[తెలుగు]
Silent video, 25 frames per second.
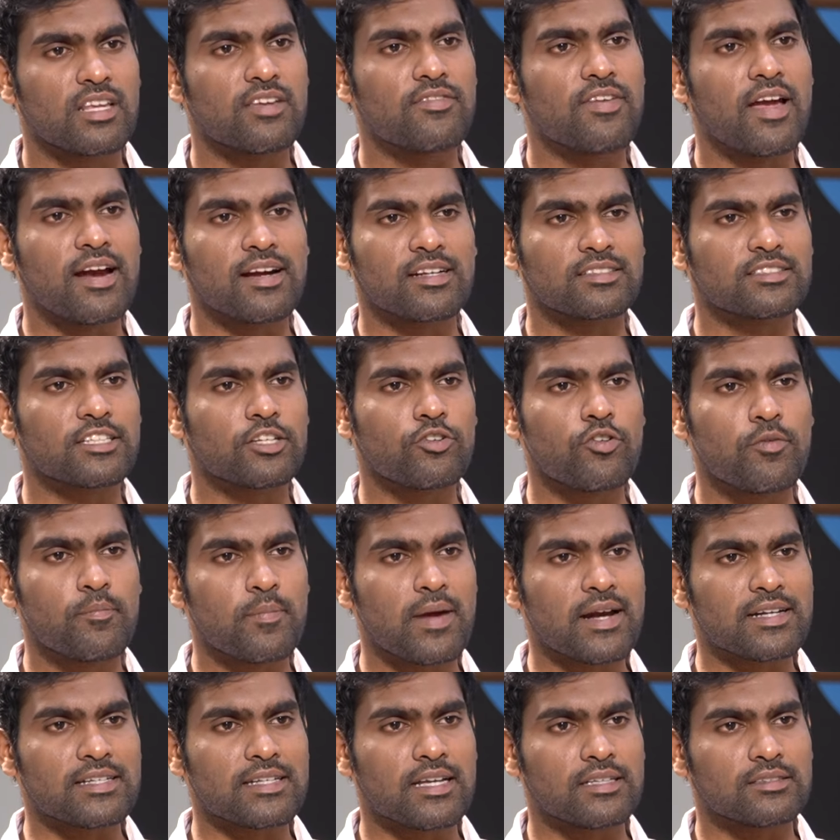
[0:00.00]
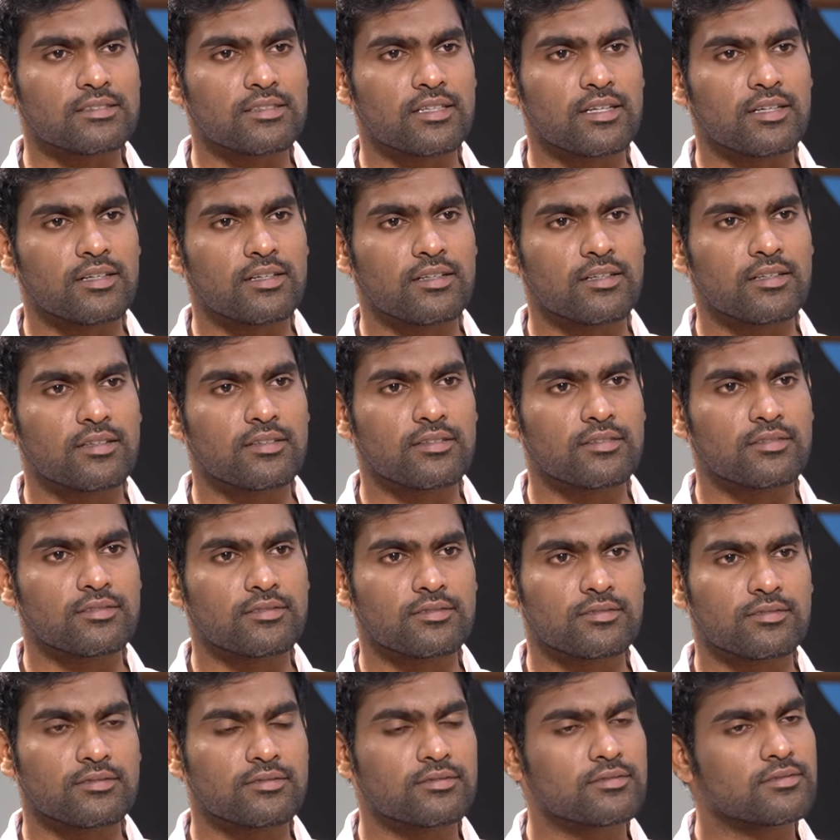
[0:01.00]
ఈ ఫ్యాక్టర్స్ ఎక్కువ ఇంపాక్ట్ చేస్తాయి యా ఈ
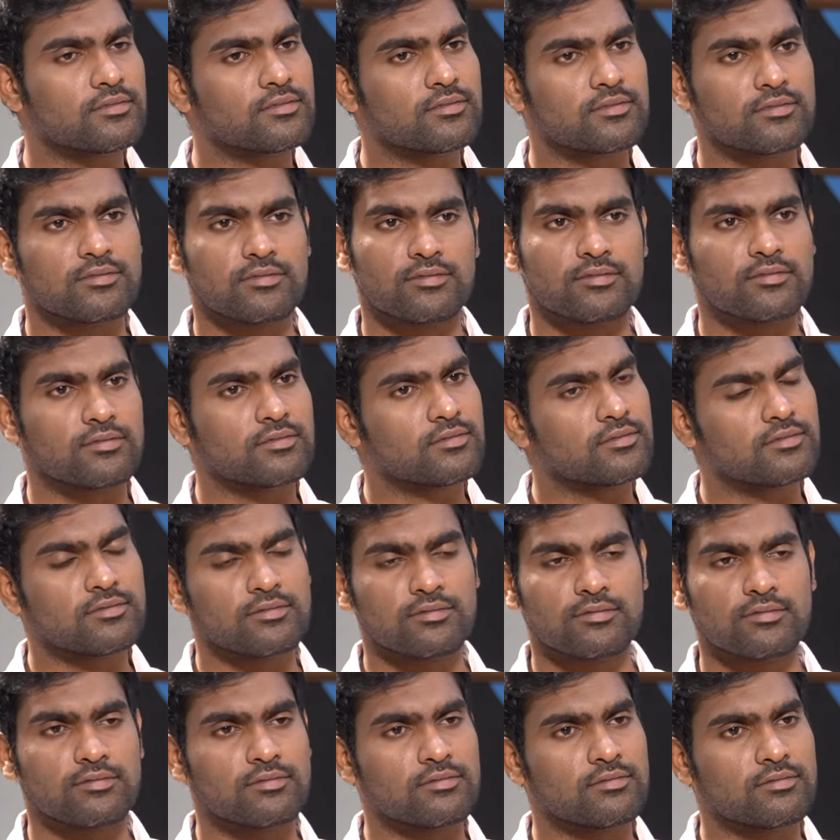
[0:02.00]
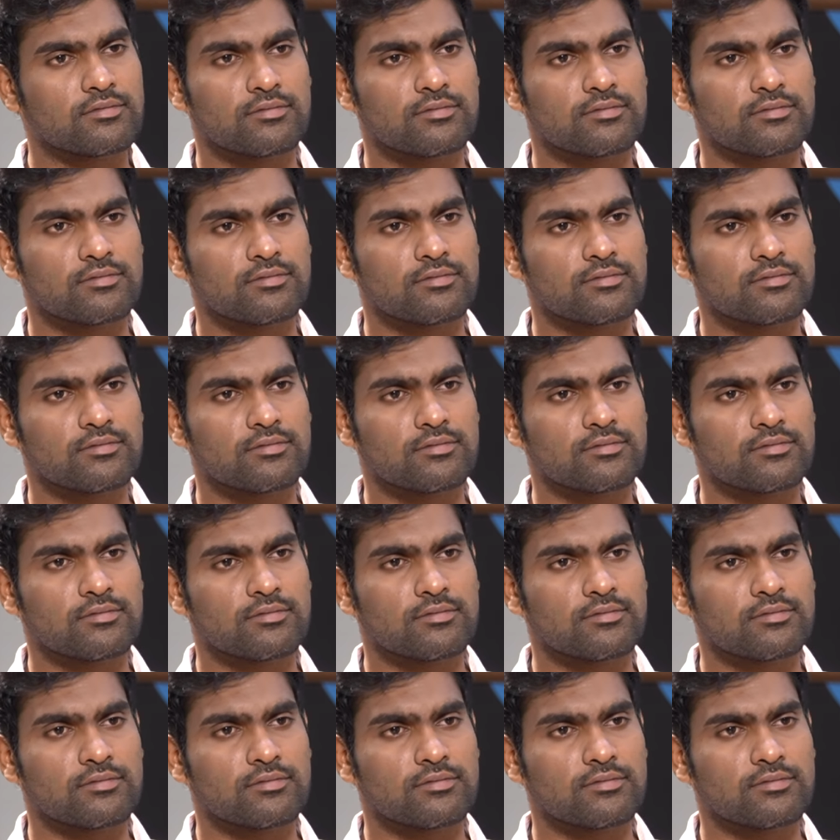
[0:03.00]
ఫ్యాక్టర్స్ ఎక్కువ ఇంపాక్ట్ చేస్తాయి